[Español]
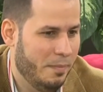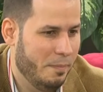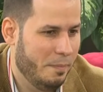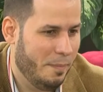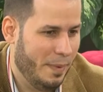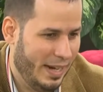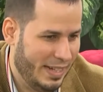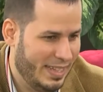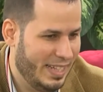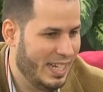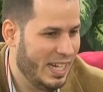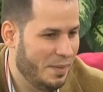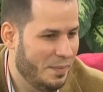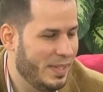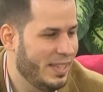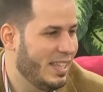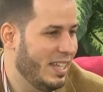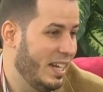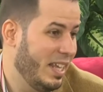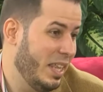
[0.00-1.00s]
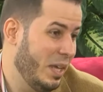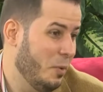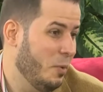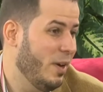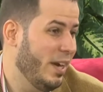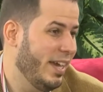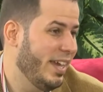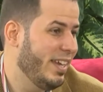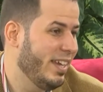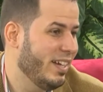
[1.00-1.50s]
prácticamente le debo
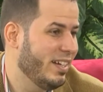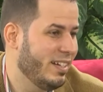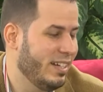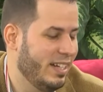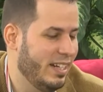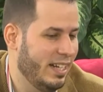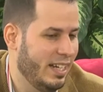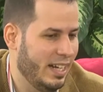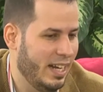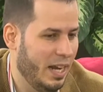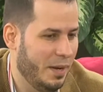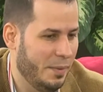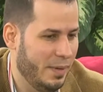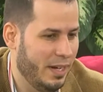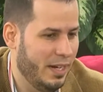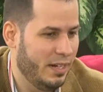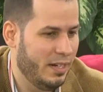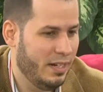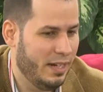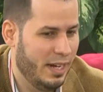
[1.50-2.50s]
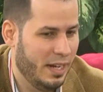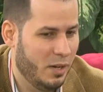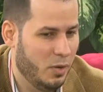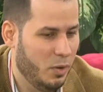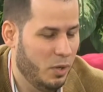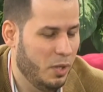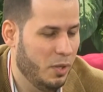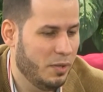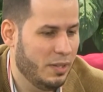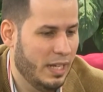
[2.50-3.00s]
a ella el, haber
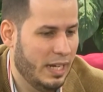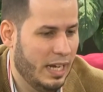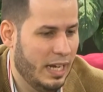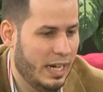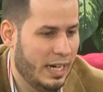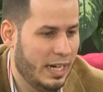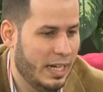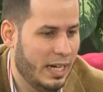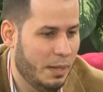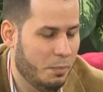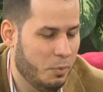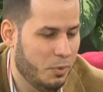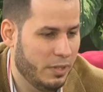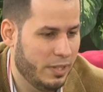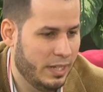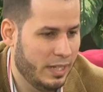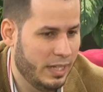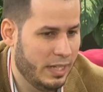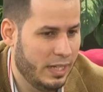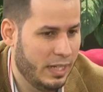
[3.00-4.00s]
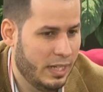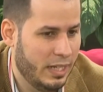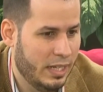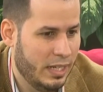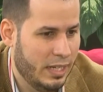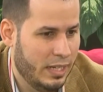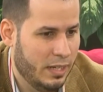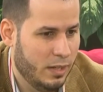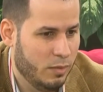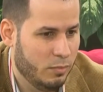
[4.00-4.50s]
escogido esta carrera porque
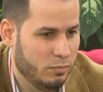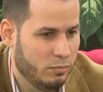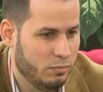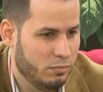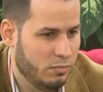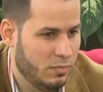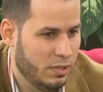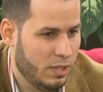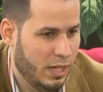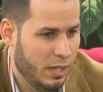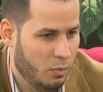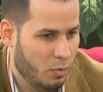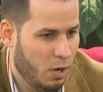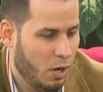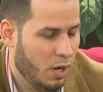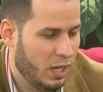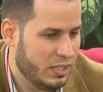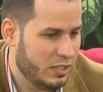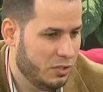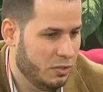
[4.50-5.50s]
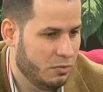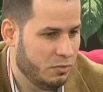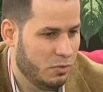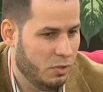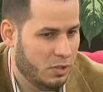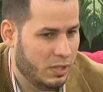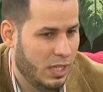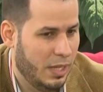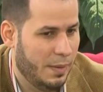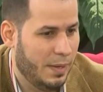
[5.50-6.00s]
mm, en una ocasión yo
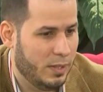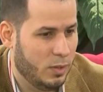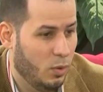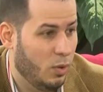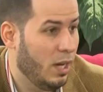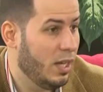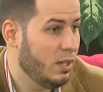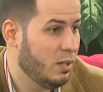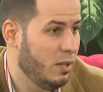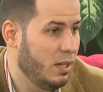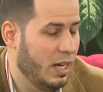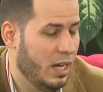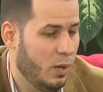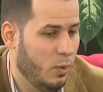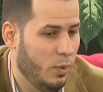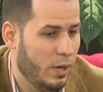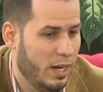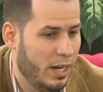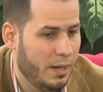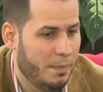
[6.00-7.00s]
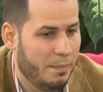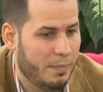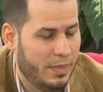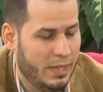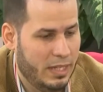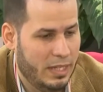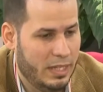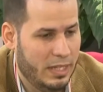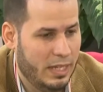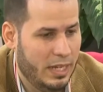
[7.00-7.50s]
estaba tocando en la escuela
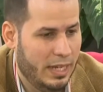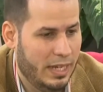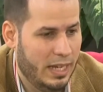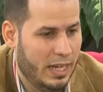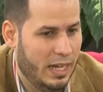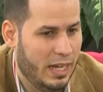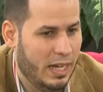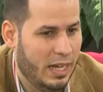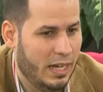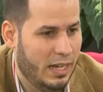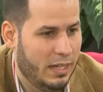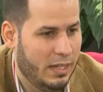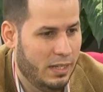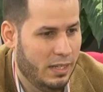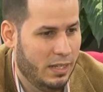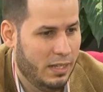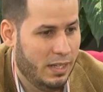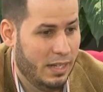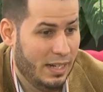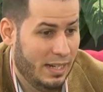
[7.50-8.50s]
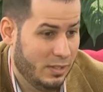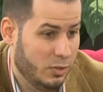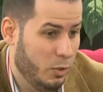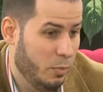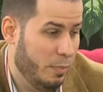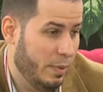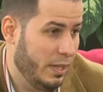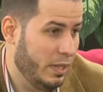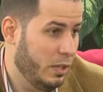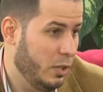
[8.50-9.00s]
y ella le
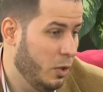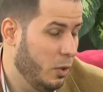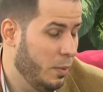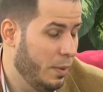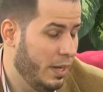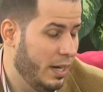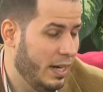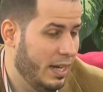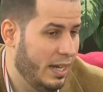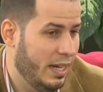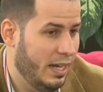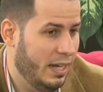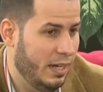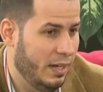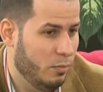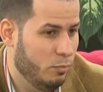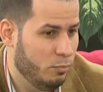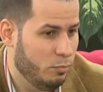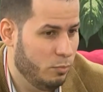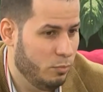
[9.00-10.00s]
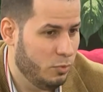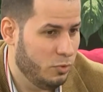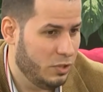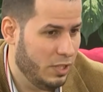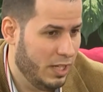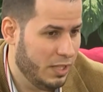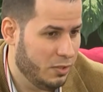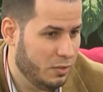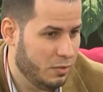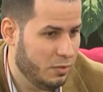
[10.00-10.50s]
sorprendió ver que un
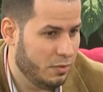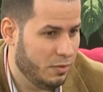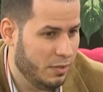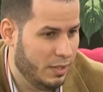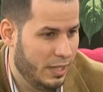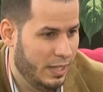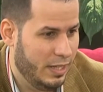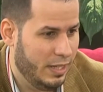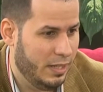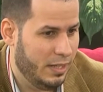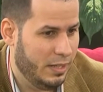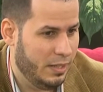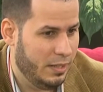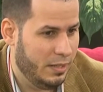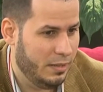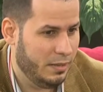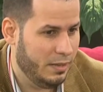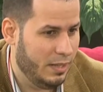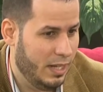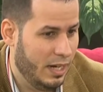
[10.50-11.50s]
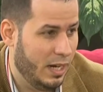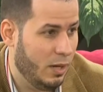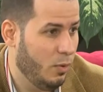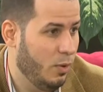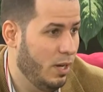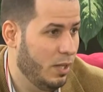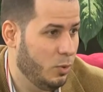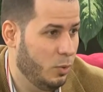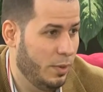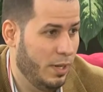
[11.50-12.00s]
muchacho eh, de la
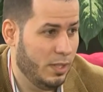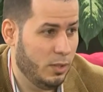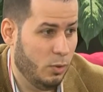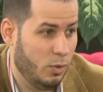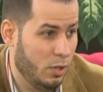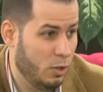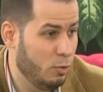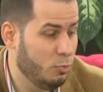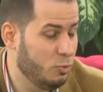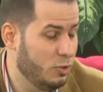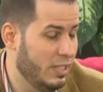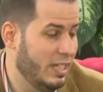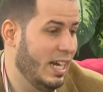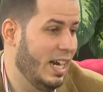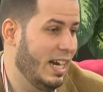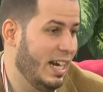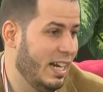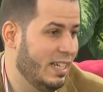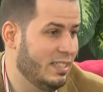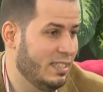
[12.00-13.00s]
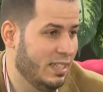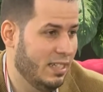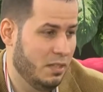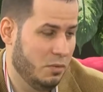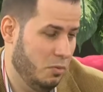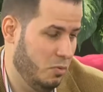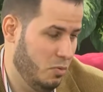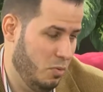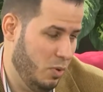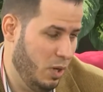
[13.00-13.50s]
escuela estuviera tocando música clásica,
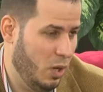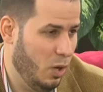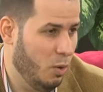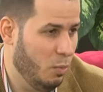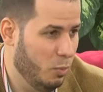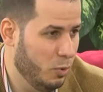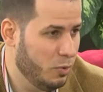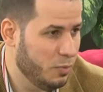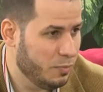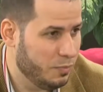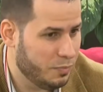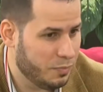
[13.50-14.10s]
no, es común.